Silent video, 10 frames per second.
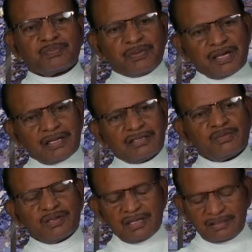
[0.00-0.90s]
பேரஞ்ச
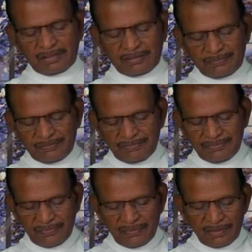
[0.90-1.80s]
மாதிரி ஆயிட்டான்
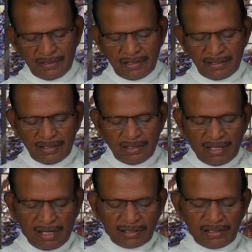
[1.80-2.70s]

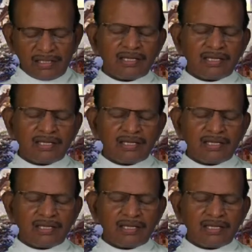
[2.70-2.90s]
அங்கேயே